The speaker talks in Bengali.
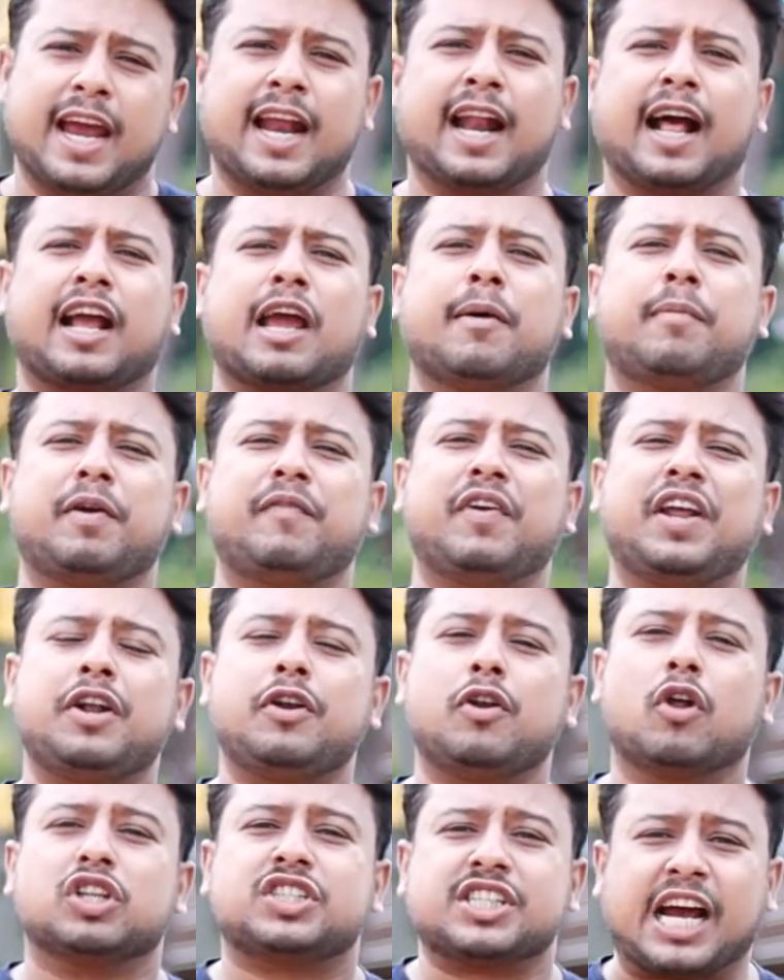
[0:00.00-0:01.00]
এর আগে
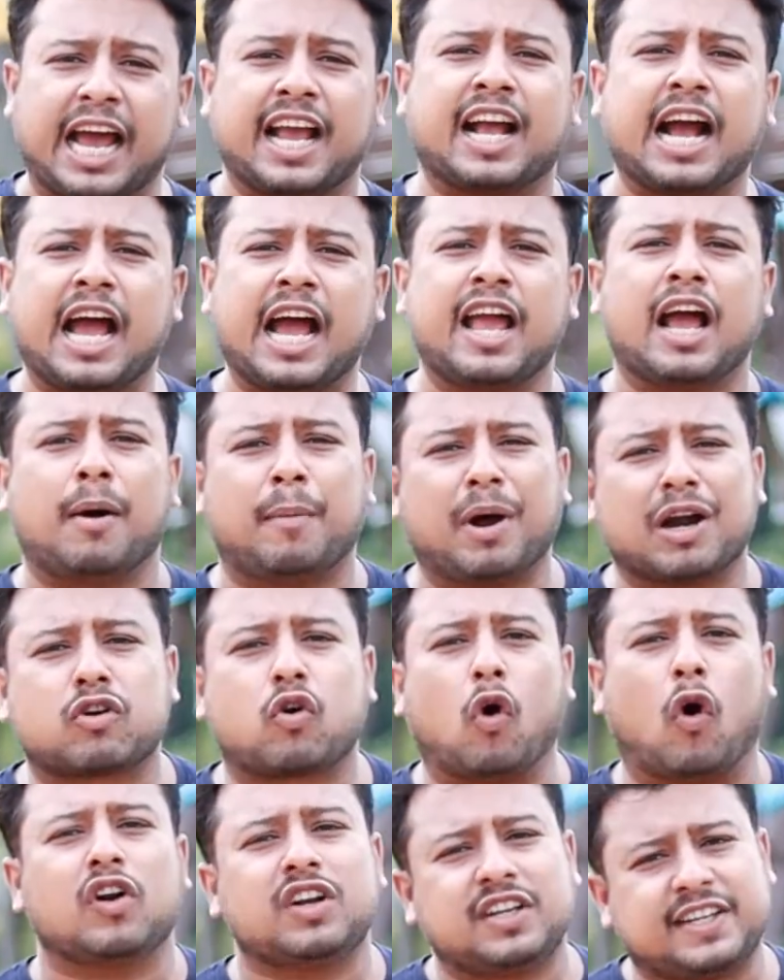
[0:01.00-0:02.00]
বিভিন্ন জায়গায় আমার
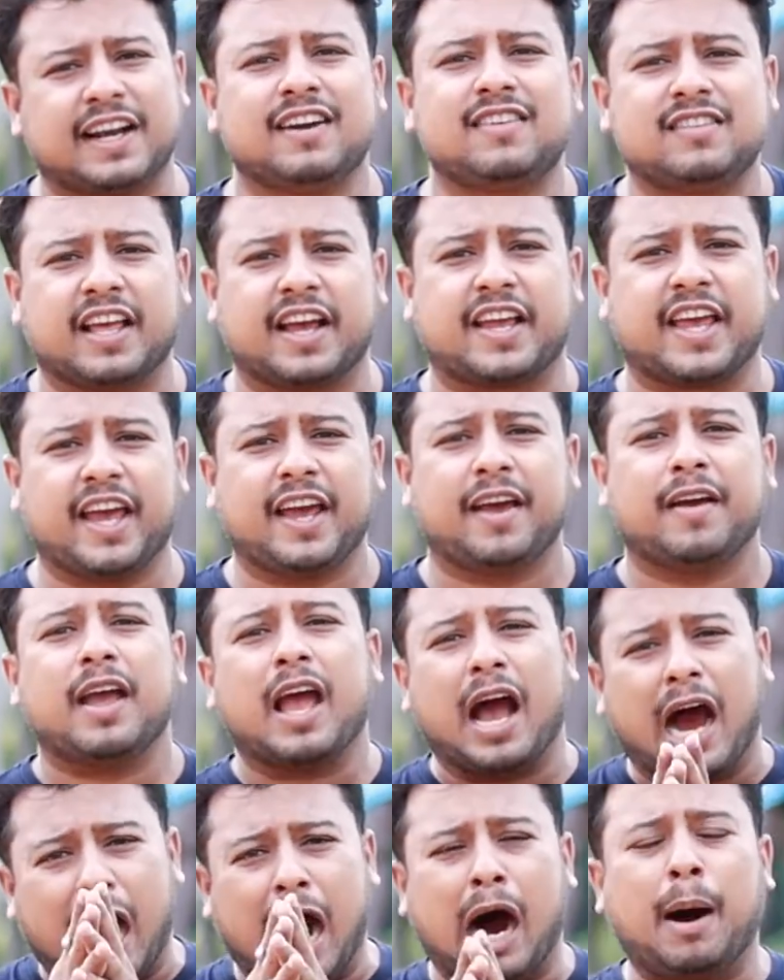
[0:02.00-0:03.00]
কন্টেন্ট দেখে
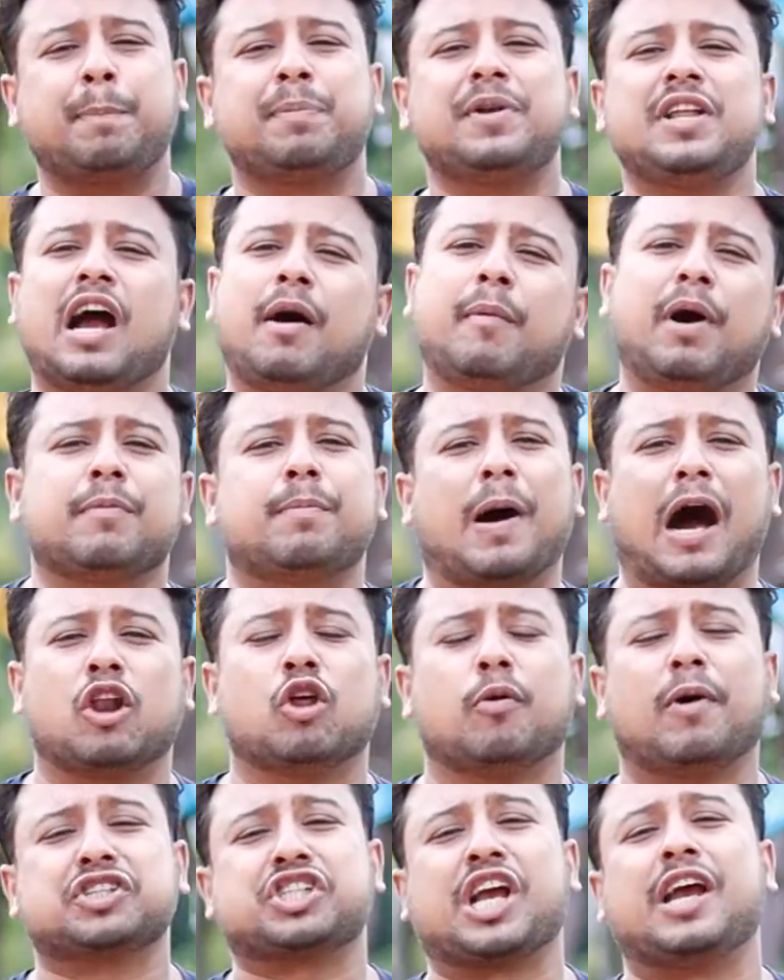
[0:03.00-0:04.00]
আপনি আমায়
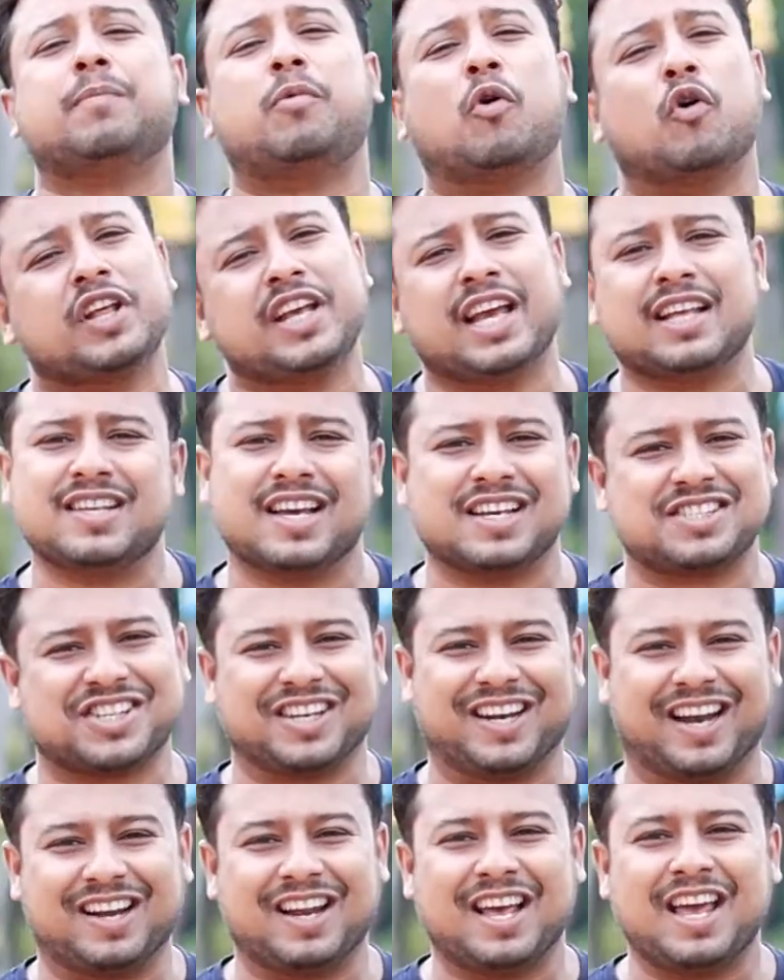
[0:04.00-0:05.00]
ভালোবাসায় ভরিয়ে
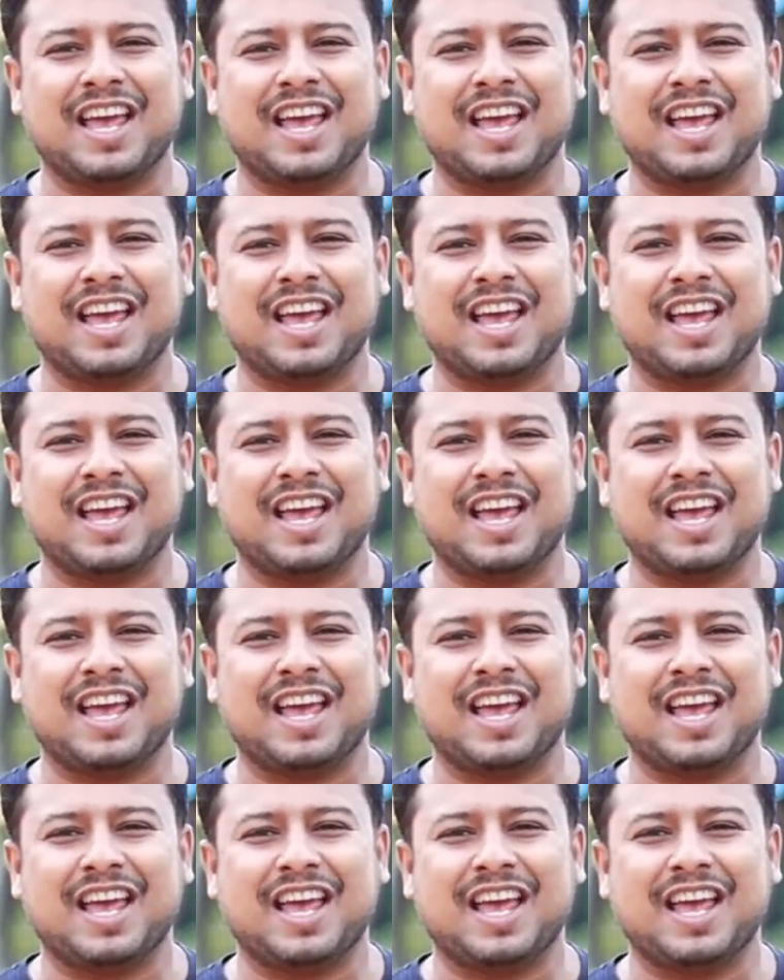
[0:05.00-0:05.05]
দিয়েছিলেন